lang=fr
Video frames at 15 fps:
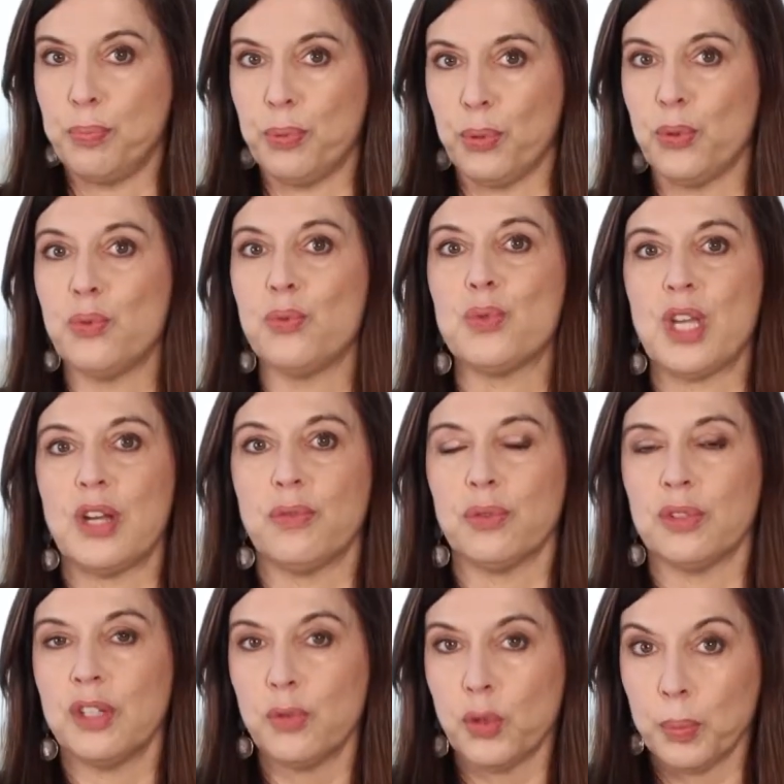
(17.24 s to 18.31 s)
peu, nous avons
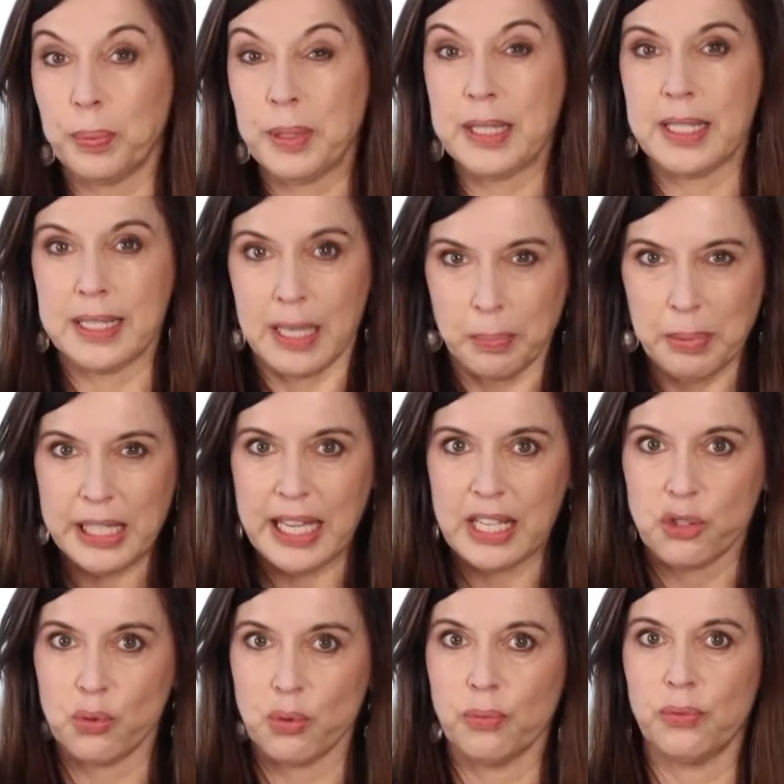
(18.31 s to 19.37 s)
développé des
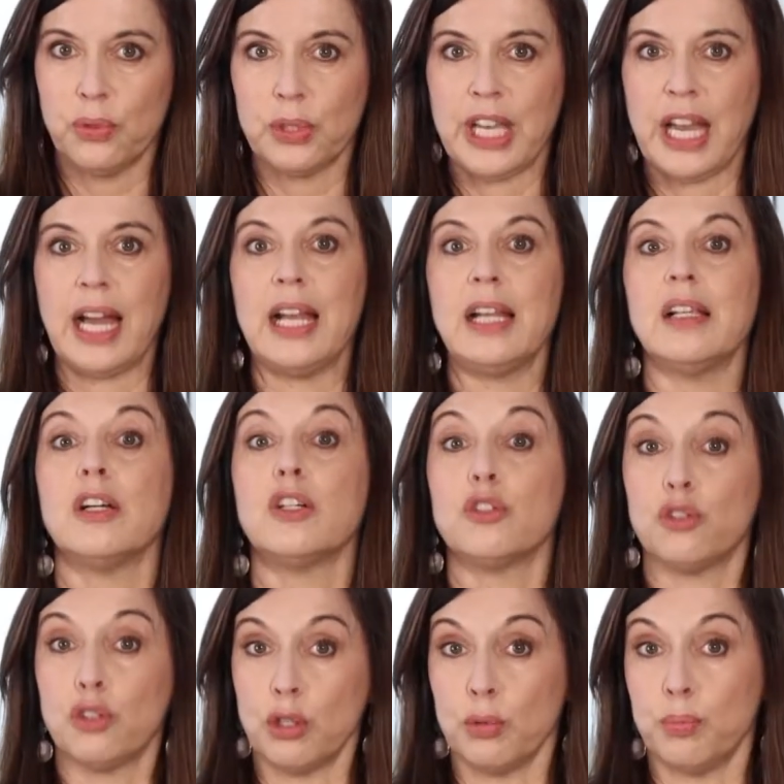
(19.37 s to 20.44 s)
applications vocales
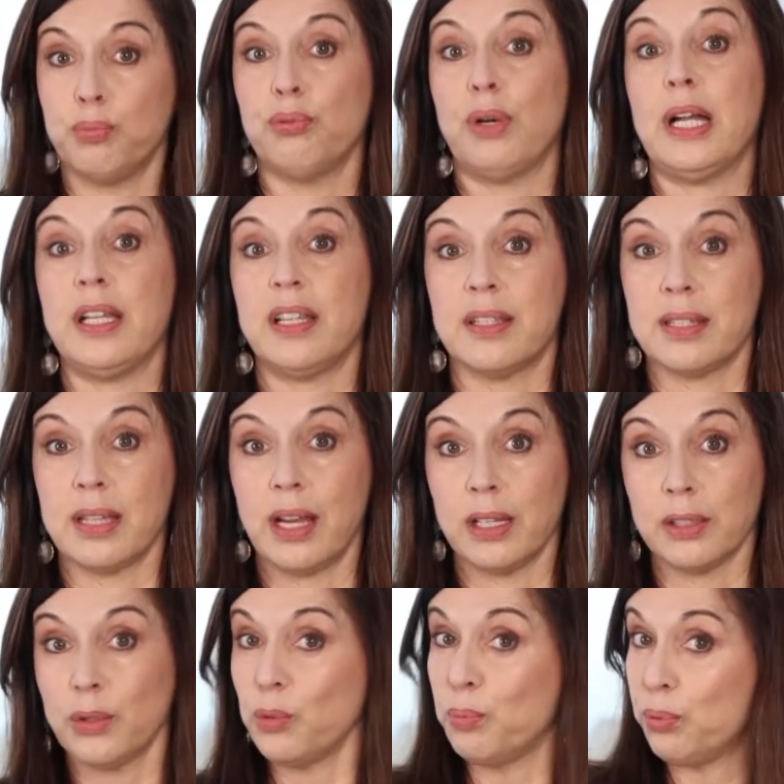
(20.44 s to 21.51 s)
tant pour
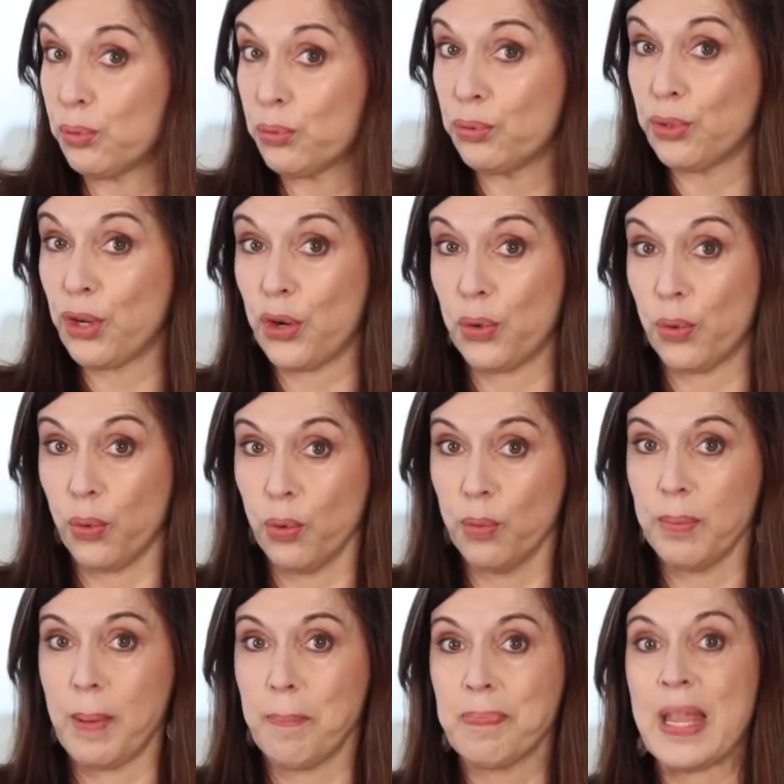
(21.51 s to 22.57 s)
Alexa que pour Google
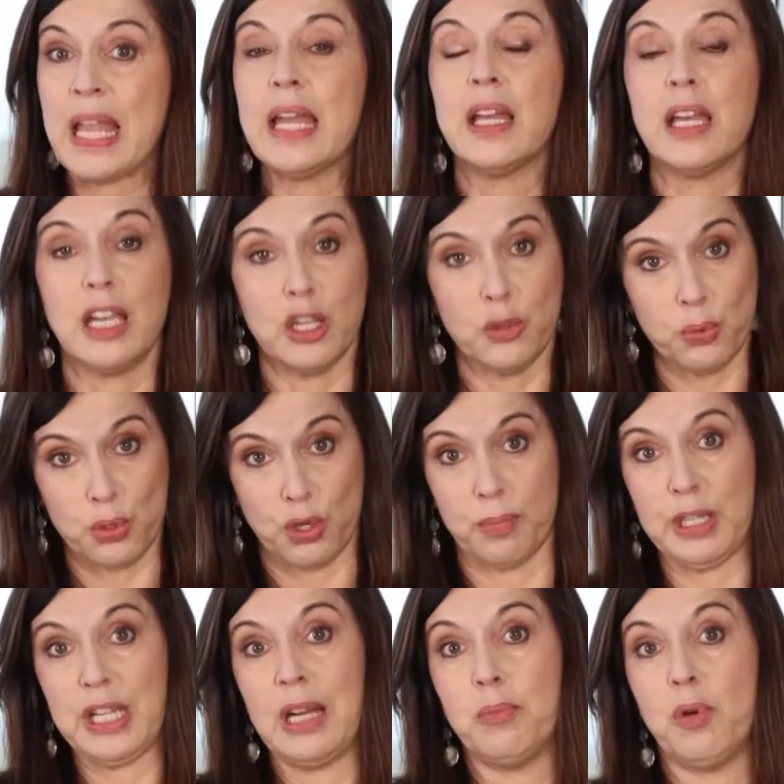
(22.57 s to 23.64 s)
Home et nous sommes
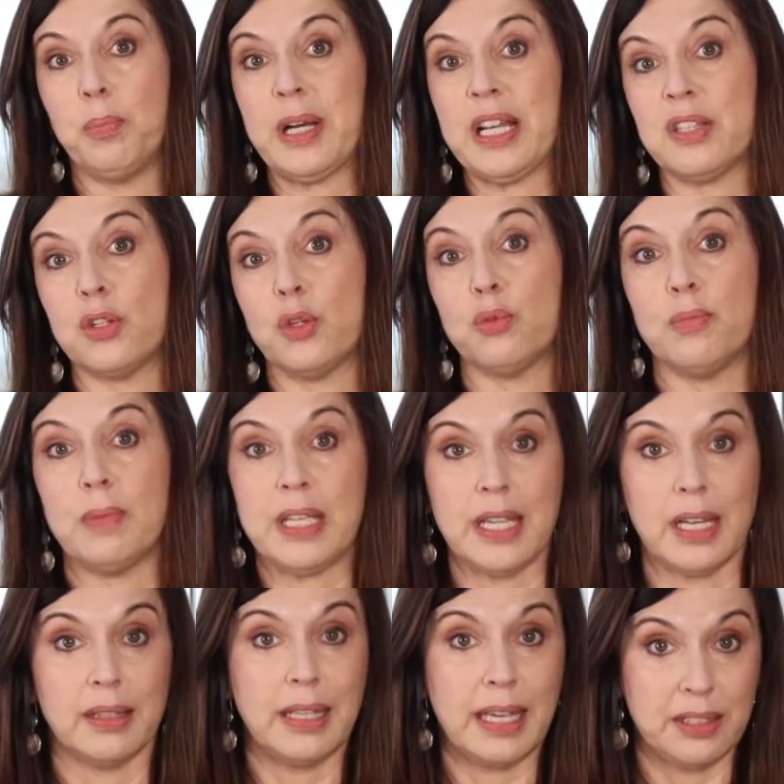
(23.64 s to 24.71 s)
également présents de
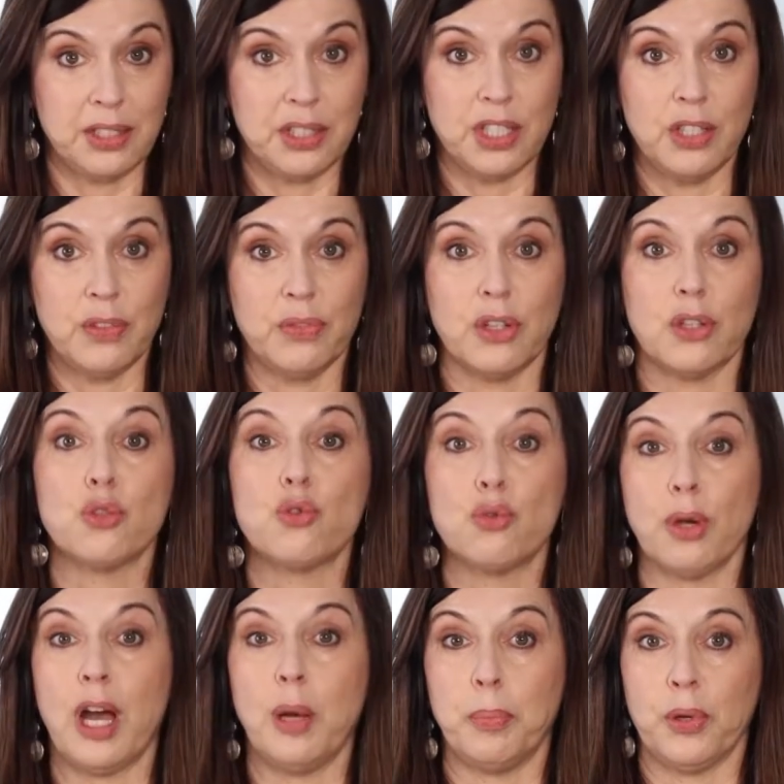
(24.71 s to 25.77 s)
manière native
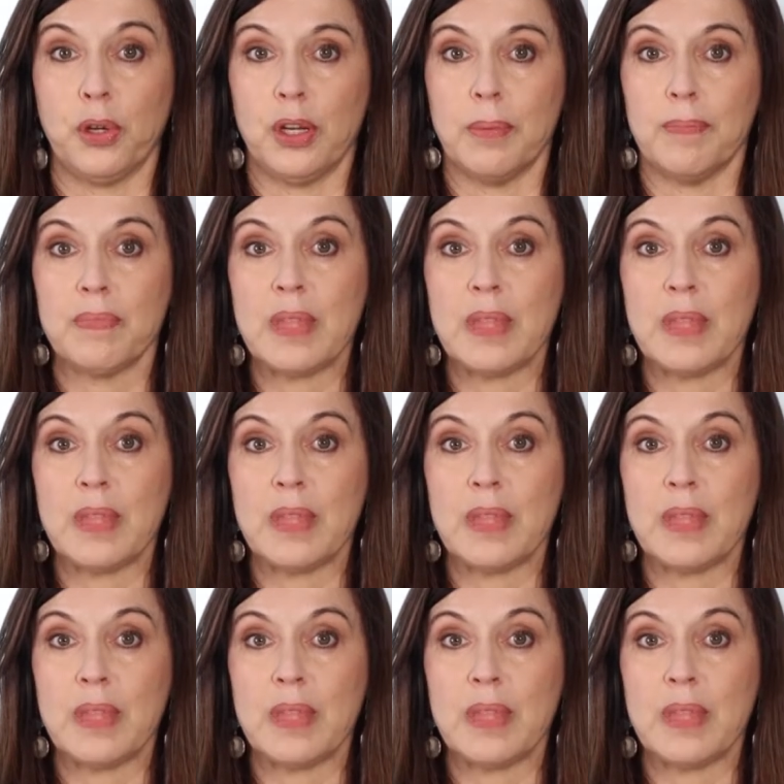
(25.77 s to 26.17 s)
sur Apple.